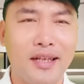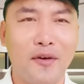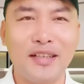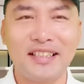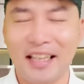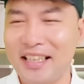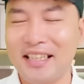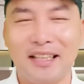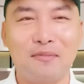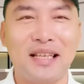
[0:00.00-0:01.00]
nói
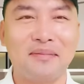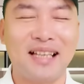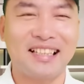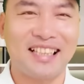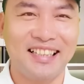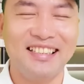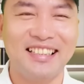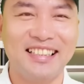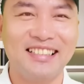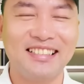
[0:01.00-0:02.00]
tới không dám nhắc tới nữa